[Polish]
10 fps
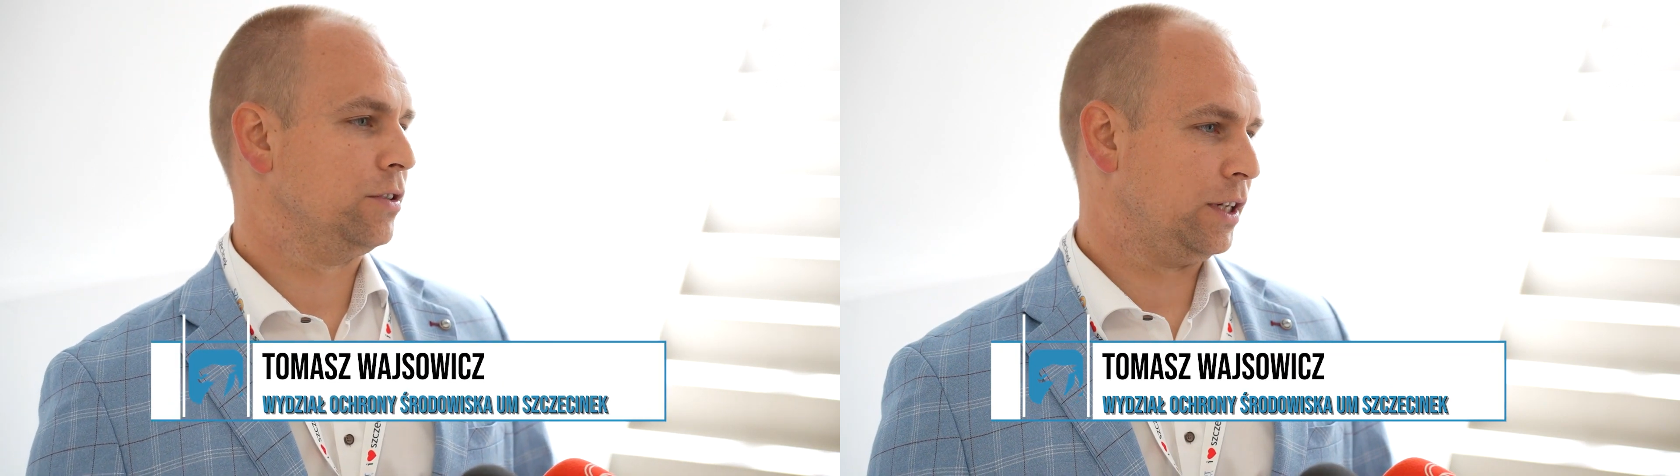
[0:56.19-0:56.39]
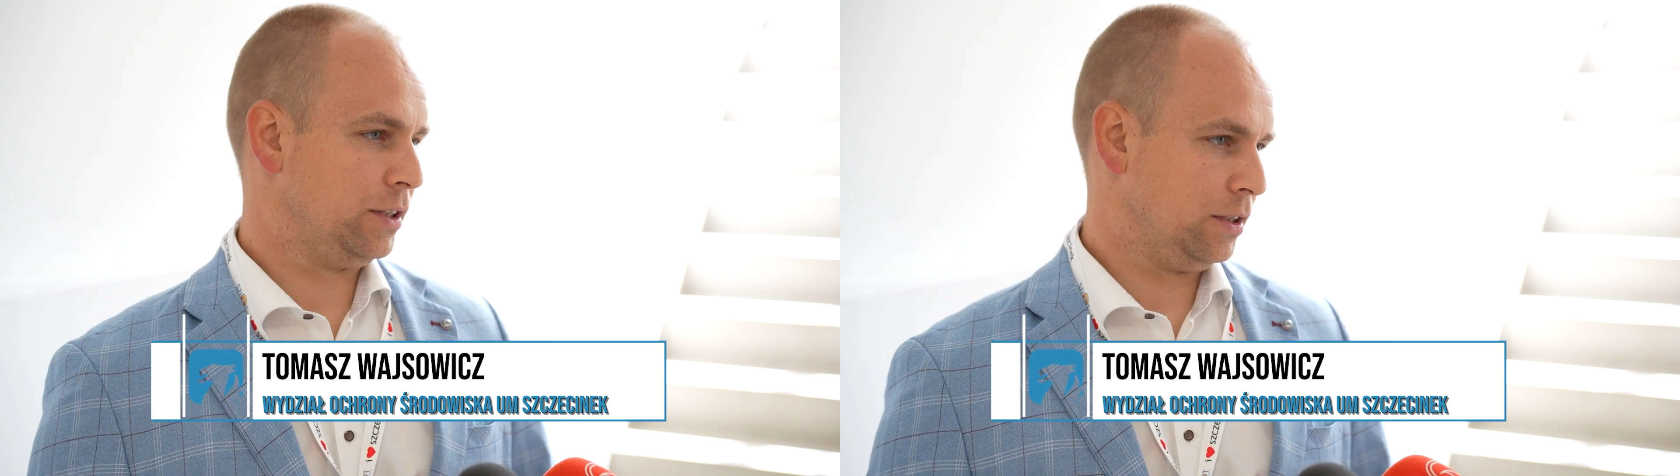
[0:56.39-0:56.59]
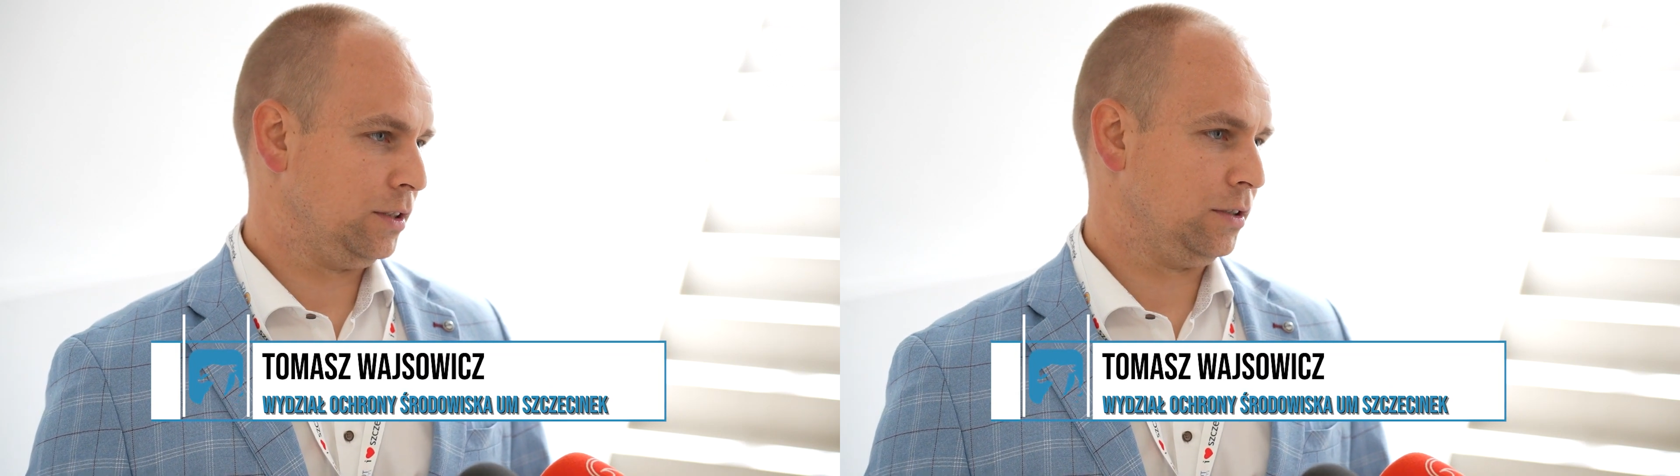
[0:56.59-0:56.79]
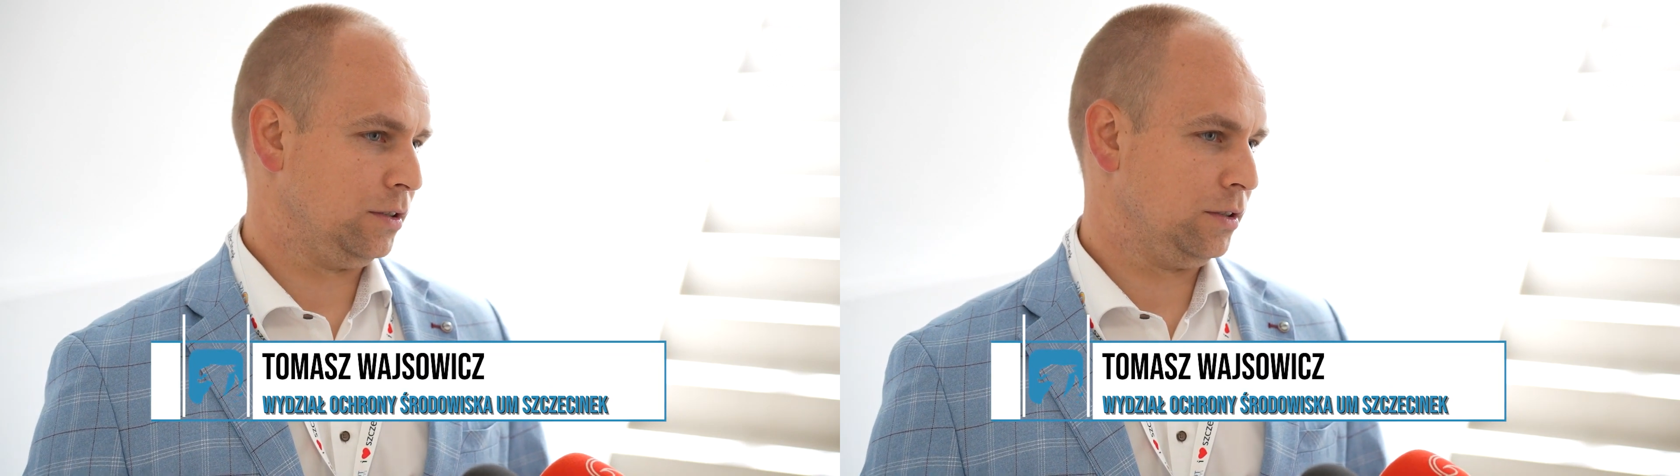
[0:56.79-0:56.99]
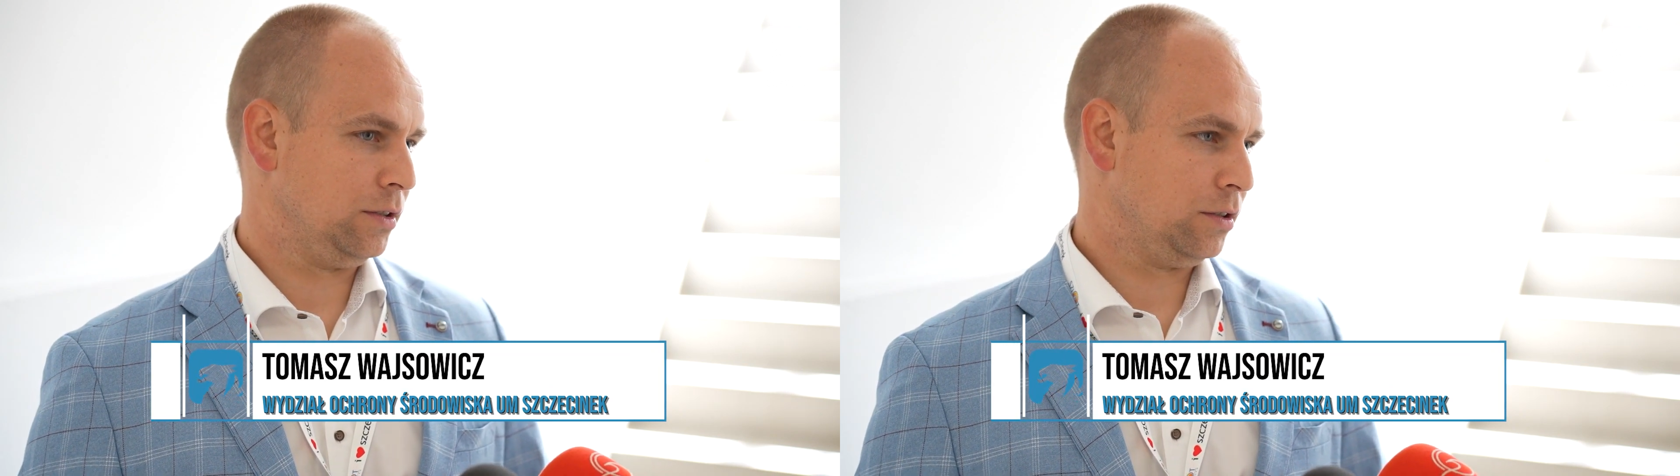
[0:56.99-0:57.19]
oceny
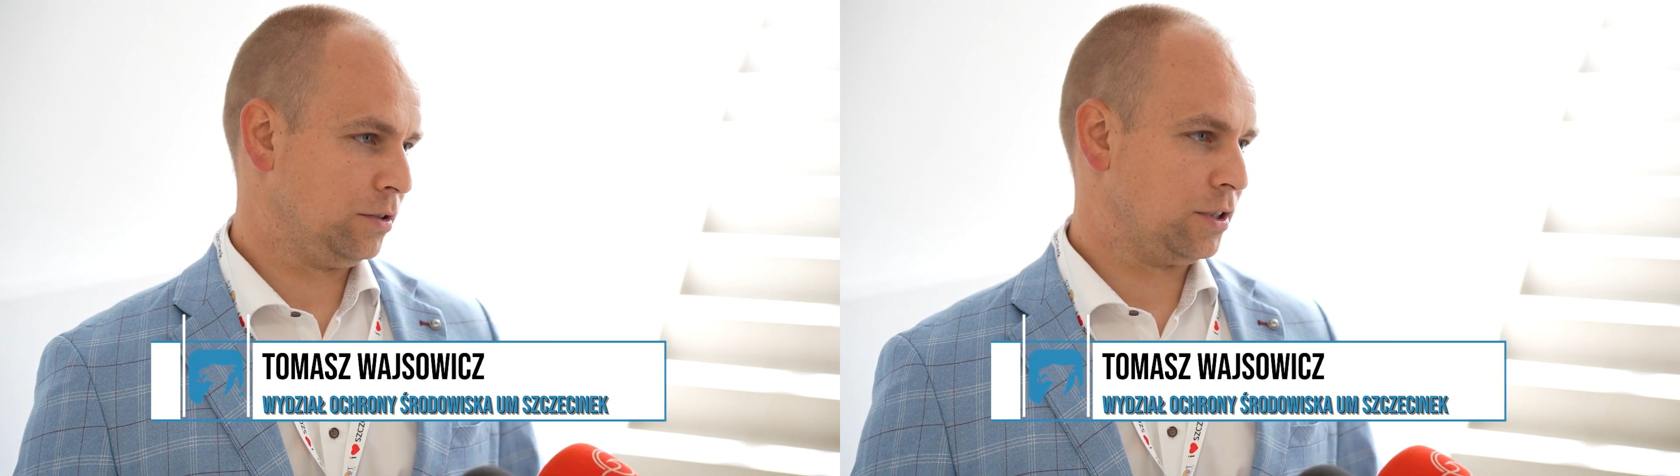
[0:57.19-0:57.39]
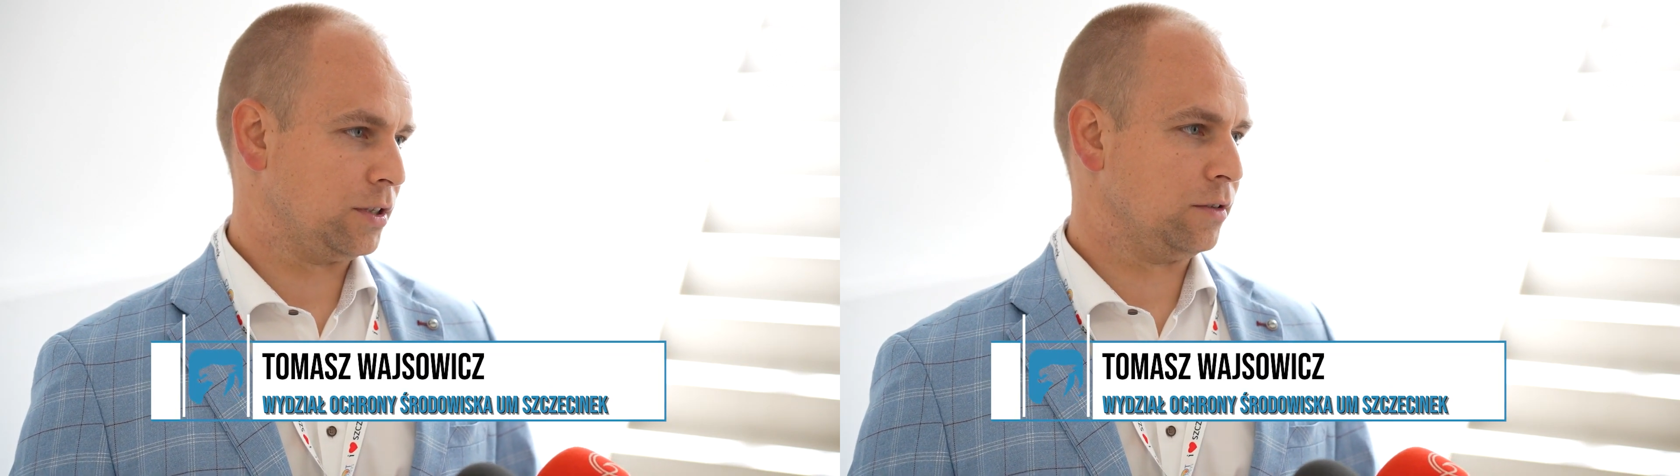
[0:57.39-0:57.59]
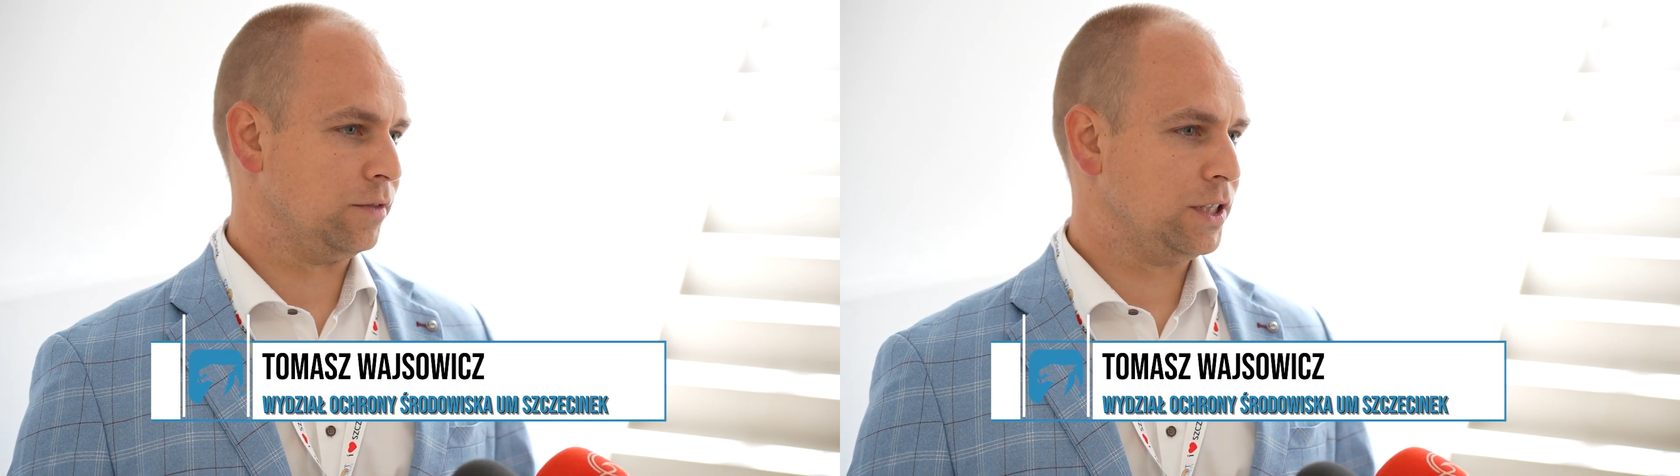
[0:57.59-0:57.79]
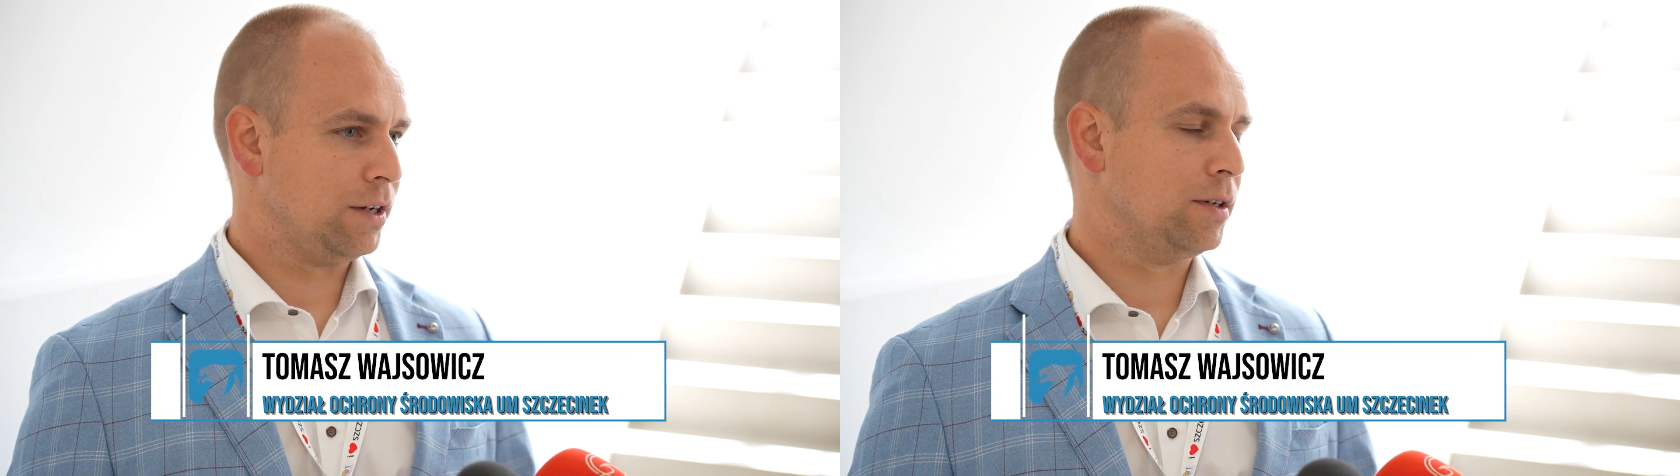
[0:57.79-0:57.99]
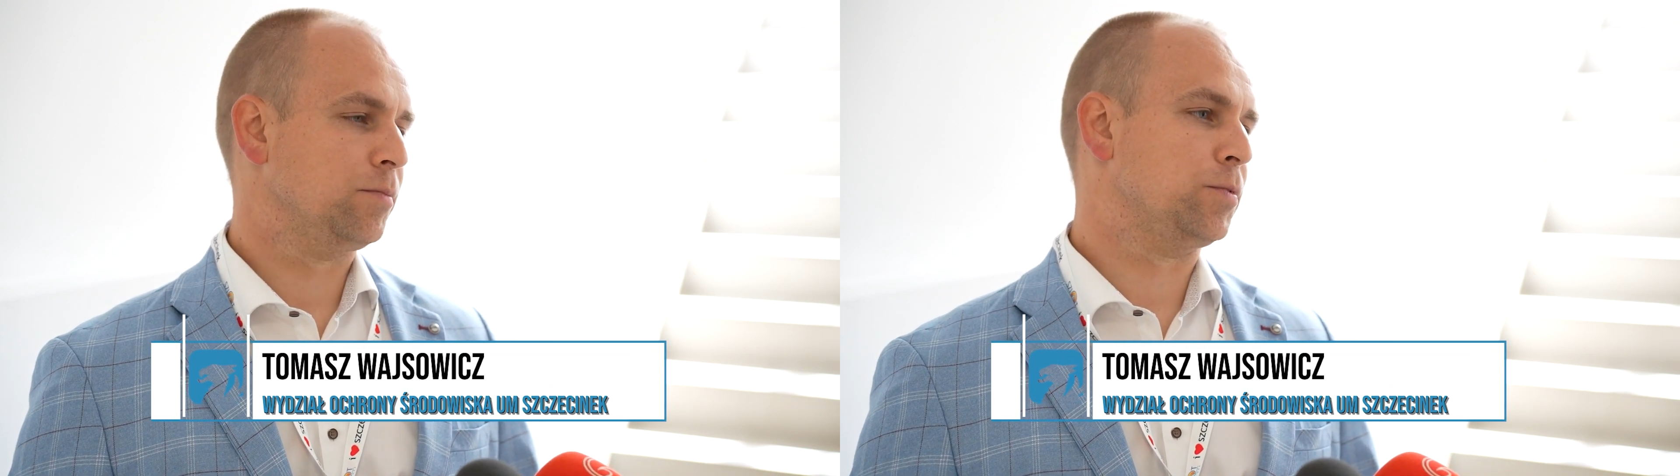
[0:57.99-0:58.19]
e, dotychczasowych działań.